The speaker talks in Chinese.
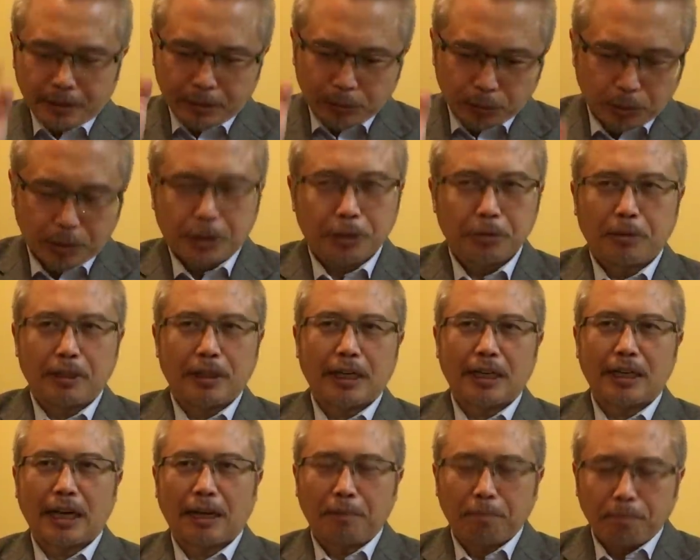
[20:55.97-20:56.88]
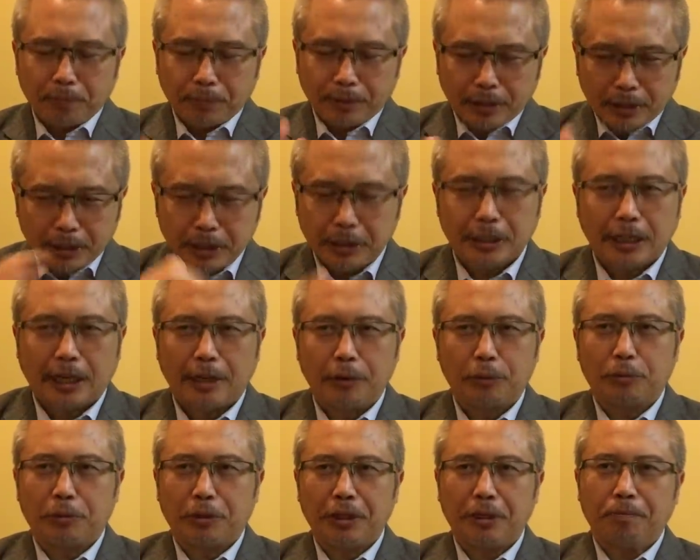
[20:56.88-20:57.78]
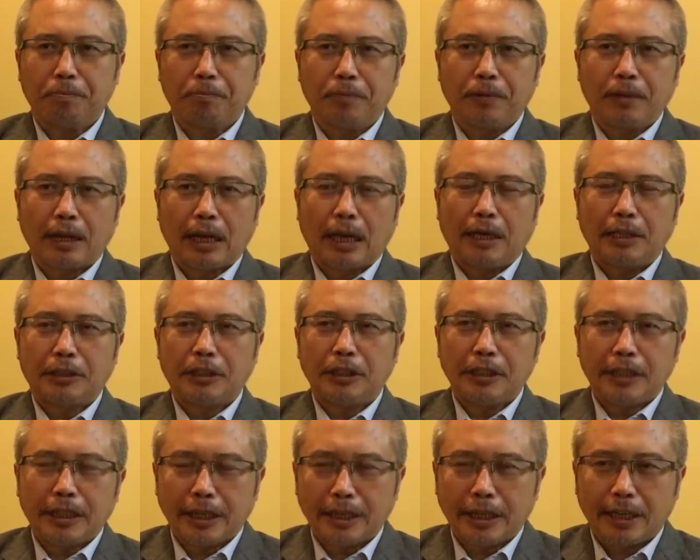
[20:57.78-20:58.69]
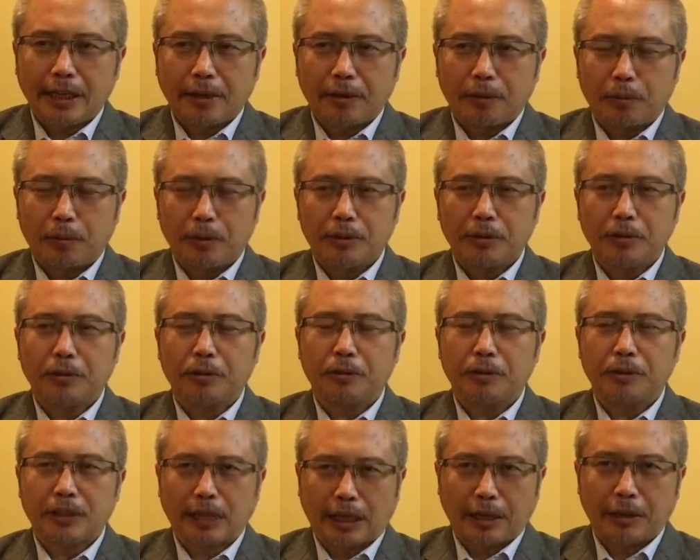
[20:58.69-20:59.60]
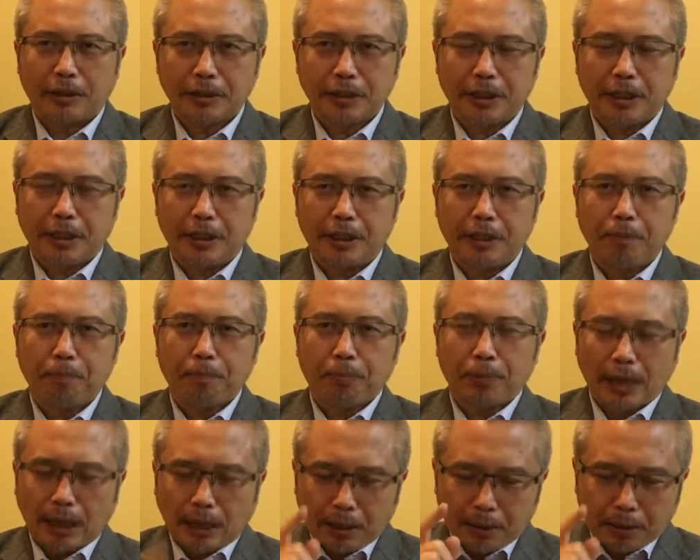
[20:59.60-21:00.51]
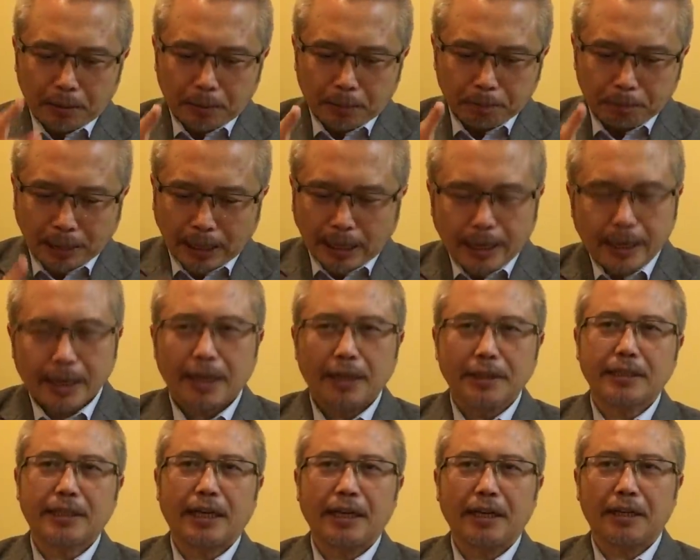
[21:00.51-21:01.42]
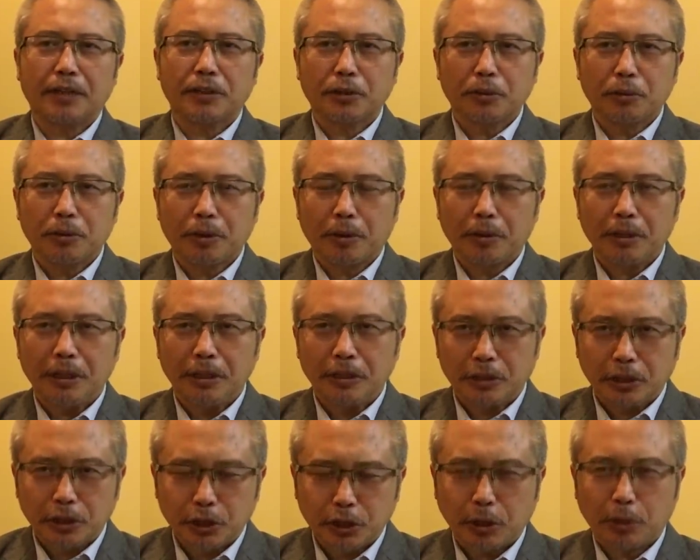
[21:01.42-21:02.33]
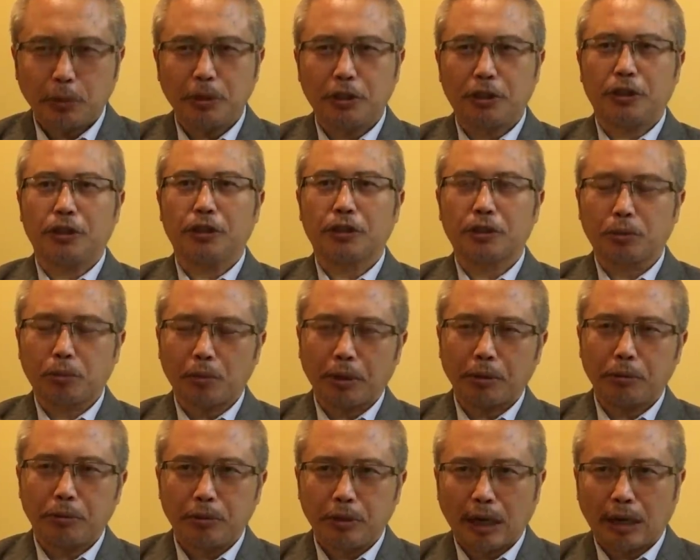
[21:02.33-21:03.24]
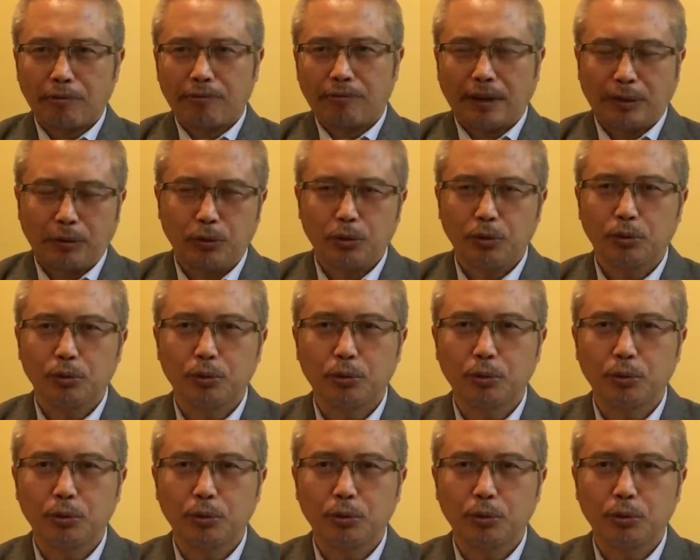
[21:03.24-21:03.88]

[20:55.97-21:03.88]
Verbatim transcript: 所以希望大家一起来努力。那今天呢，我就讲到这里。那本来呢，刚才呢，收到一则消息是关于啊反送